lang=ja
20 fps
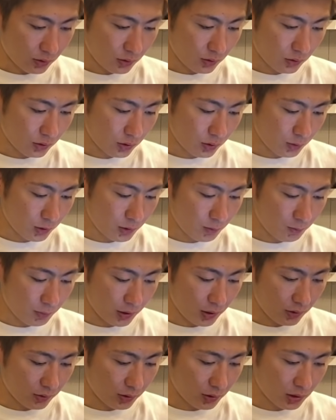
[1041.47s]
これもいっぱいい
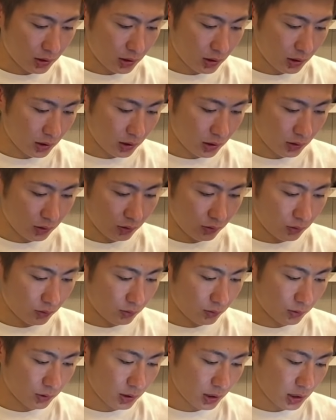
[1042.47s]
ろんな写真があるこ
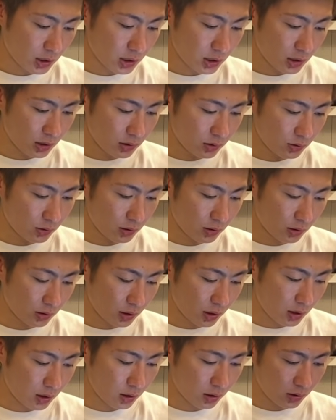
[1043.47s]
の写真がすごいね
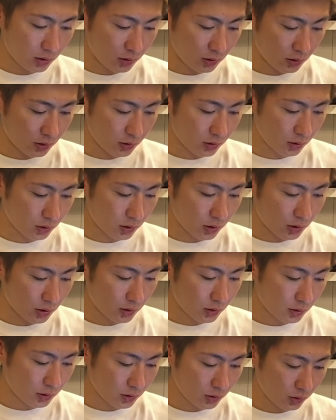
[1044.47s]
なんか
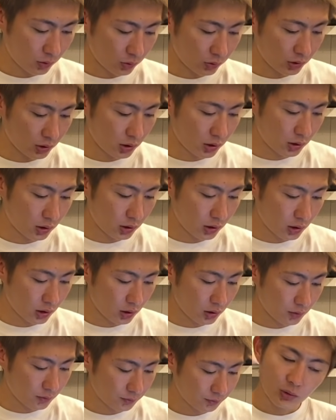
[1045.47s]
個性的な、
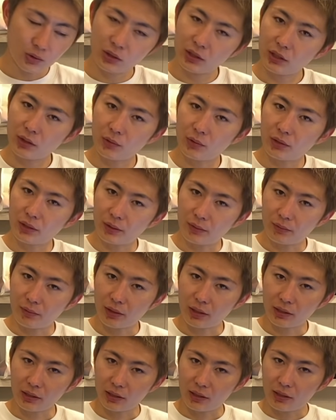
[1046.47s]
この方俺分
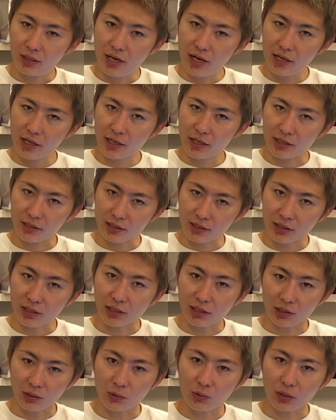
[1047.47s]
かったレンが好きな
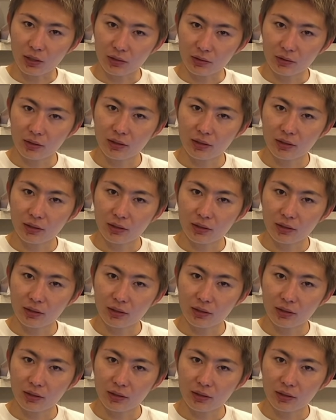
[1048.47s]
傾向ある